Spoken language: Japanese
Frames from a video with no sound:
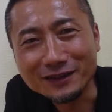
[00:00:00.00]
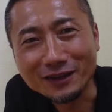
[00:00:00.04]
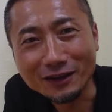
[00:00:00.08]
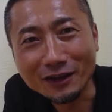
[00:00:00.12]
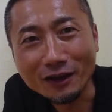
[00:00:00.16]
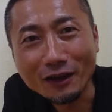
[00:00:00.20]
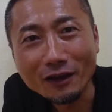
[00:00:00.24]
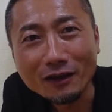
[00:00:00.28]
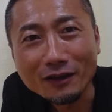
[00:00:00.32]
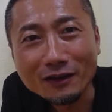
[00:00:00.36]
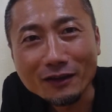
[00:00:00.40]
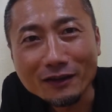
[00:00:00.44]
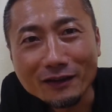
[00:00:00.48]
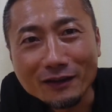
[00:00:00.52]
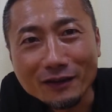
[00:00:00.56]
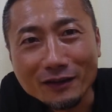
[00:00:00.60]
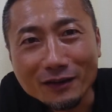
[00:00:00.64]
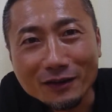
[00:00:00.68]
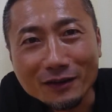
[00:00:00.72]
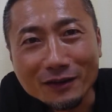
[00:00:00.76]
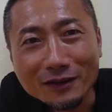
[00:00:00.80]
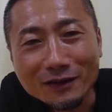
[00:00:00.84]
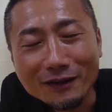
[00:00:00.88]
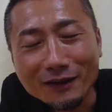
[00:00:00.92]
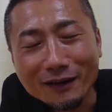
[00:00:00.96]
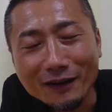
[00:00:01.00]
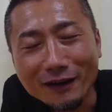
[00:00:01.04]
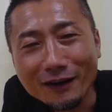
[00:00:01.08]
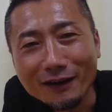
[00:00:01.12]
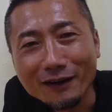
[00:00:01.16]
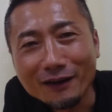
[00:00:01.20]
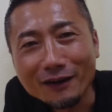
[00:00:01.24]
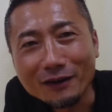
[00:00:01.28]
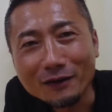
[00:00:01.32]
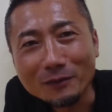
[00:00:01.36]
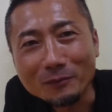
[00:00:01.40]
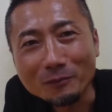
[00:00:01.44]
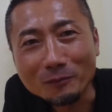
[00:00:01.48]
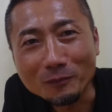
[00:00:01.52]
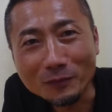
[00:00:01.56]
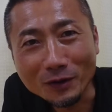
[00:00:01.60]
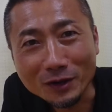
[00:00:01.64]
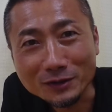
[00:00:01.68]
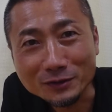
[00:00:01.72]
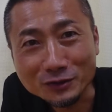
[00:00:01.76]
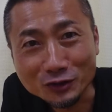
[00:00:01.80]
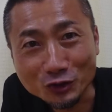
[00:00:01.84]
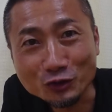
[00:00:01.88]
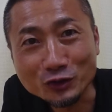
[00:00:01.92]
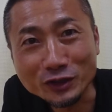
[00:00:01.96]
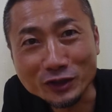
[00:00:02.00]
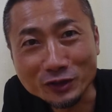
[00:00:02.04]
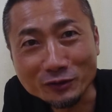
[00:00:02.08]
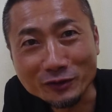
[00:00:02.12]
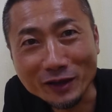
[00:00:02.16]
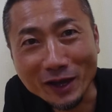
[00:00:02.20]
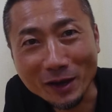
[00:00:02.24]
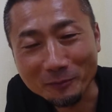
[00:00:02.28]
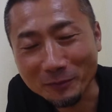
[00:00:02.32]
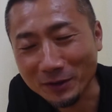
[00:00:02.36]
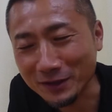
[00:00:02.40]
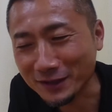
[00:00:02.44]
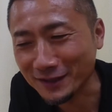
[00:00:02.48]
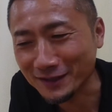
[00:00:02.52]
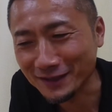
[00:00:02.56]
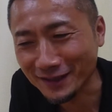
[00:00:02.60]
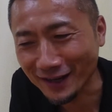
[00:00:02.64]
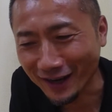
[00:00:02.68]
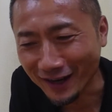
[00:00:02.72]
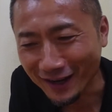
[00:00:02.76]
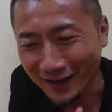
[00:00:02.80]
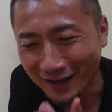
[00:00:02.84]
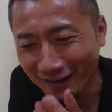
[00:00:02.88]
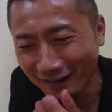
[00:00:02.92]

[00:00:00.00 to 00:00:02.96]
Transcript: でねまあ12分やまだいいな